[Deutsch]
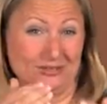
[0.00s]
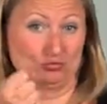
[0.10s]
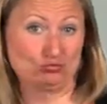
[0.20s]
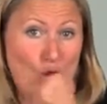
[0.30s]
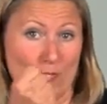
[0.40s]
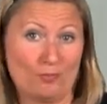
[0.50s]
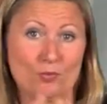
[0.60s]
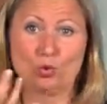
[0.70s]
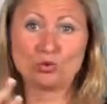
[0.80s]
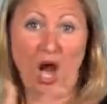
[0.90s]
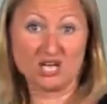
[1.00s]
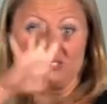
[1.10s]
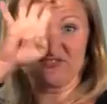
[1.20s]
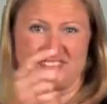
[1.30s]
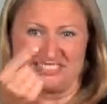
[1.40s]
Minijobbern und
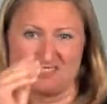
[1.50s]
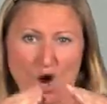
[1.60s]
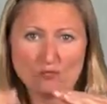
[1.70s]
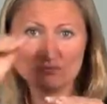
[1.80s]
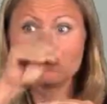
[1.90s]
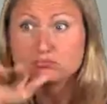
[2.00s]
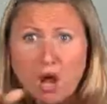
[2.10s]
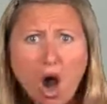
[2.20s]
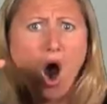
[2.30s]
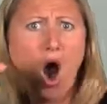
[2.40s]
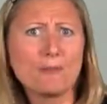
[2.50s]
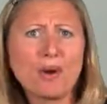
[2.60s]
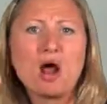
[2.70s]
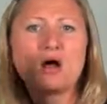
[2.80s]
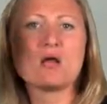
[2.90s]
Hartz-IV-Aufstockern, die nicht von
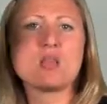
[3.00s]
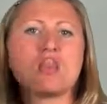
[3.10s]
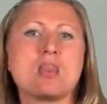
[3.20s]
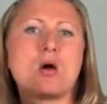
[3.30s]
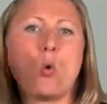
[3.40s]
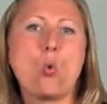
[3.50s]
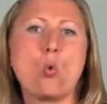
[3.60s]
ihrem Lohn leben